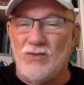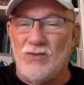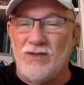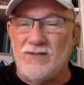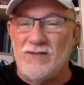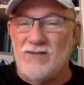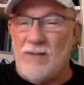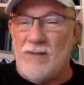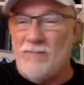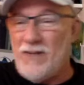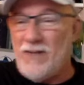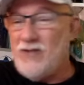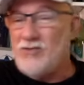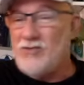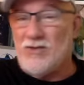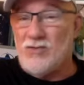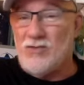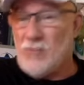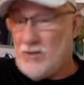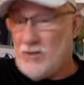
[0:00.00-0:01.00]
que se aprende
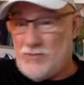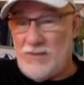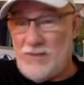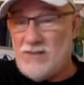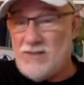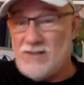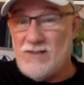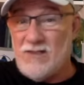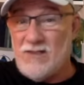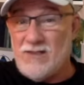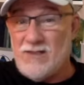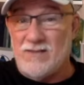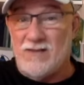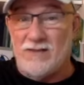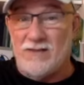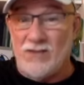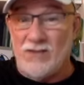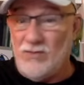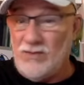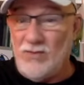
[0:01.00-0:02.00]
nas escolas brasileiras,
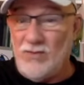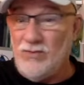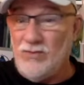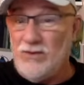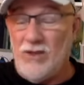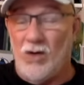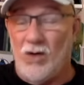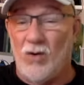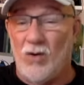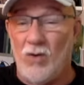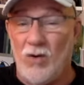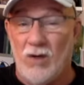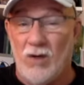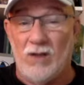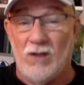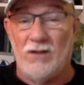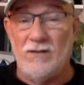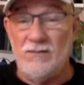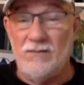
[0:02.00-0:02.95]
então, está um terror.